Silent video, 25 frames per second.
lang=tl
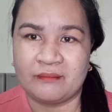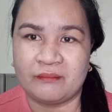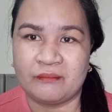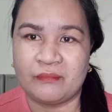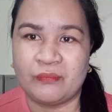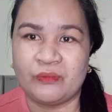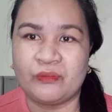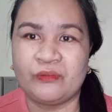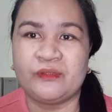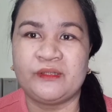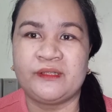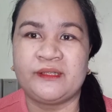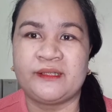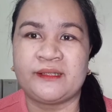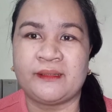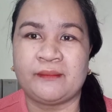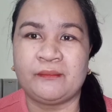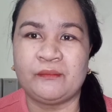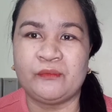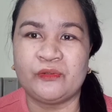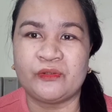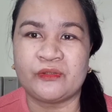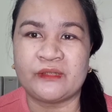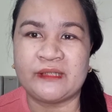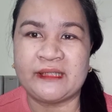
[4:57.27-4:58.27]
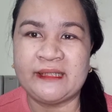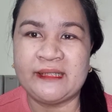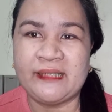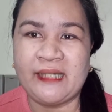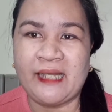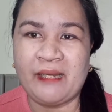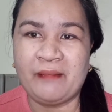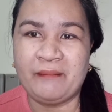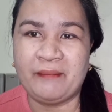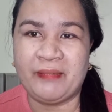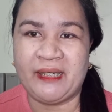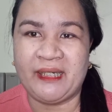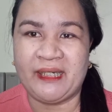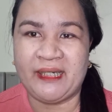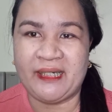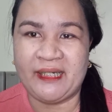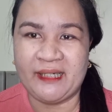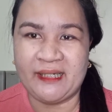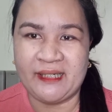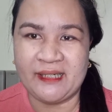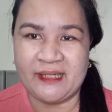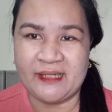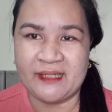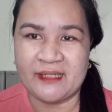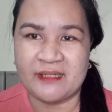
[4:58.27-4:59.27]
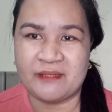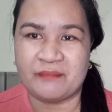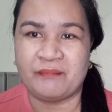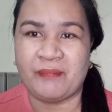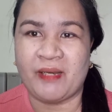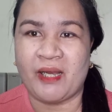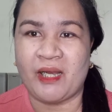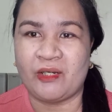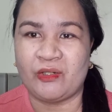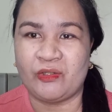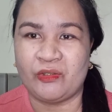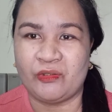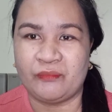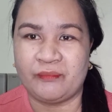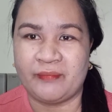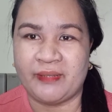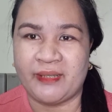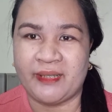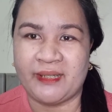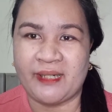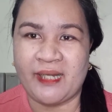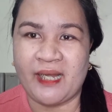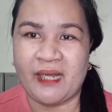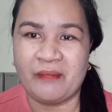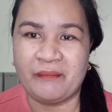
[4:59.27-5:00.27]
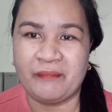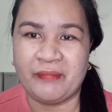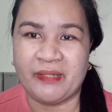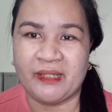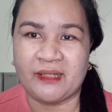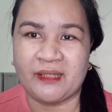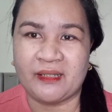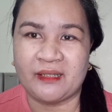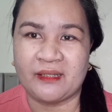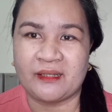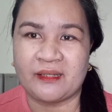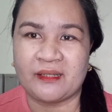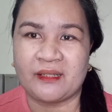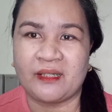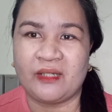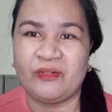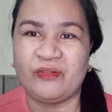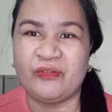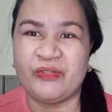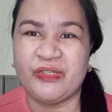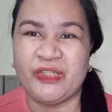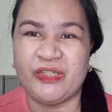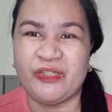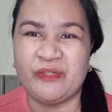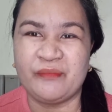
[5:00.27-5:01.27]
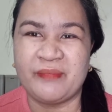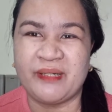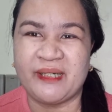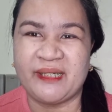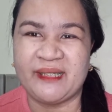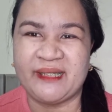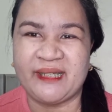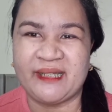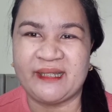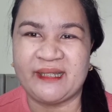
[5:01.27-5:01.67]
Bukod sa mura na, malinis, bago yung mga gamit, ganun din yung mga